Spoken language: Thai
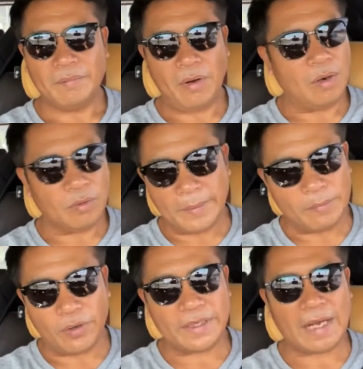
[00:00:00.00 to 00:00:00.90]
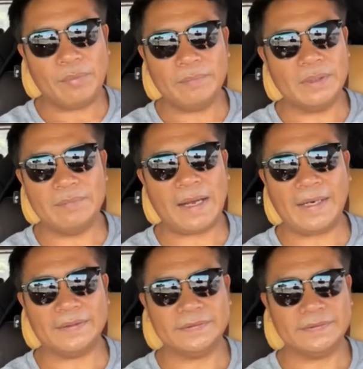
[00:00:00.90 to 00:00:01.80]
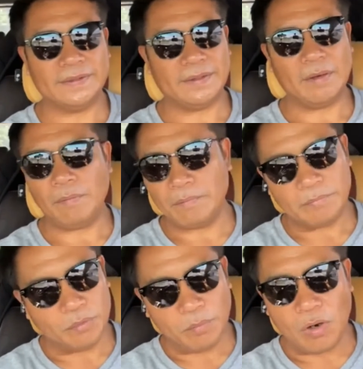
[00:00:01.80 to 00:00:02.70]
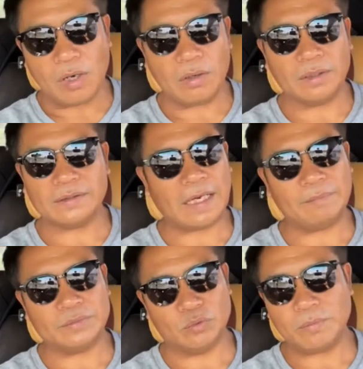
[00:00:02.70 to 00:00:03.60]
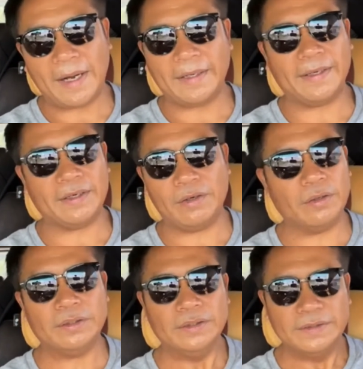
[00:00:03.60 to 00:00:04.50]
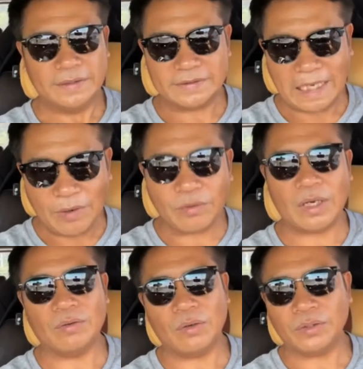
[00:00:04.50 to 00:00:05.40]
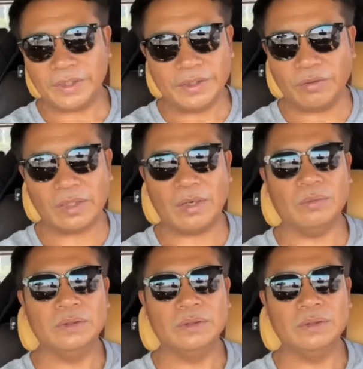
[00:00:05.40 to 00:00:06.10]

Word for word: พ่อผมก็เป็นหมอยาพื้นบ้าน นะก็คุณพ่อเขาก็ทำสมุนไพรอะไรก็เราก็ศึกษาของเรา เราก็กินของเรา